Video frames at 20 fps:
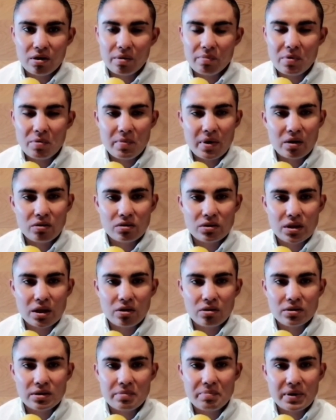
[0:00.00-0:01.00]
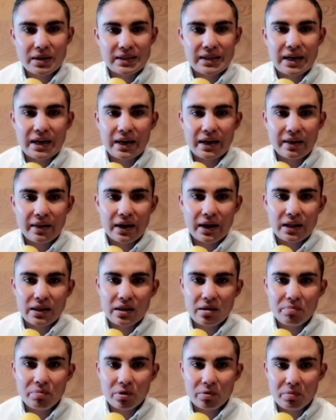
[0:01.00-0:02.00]
a mí me ha gustado siempre salir
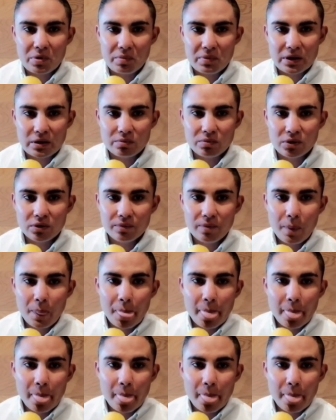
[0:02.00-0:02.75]
adelante por mí mismo,